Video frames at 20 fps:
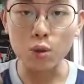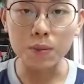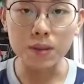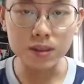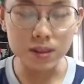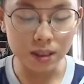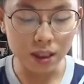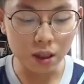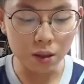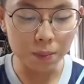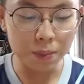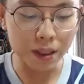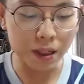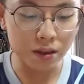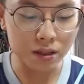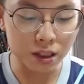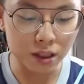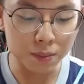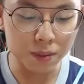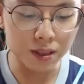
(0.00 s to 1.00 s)
们知道
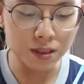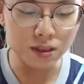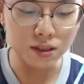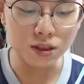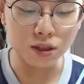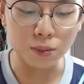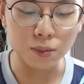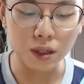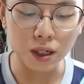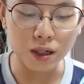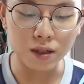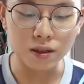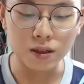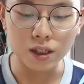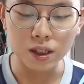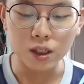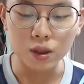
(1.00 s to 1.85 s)
PLDP 是什么了，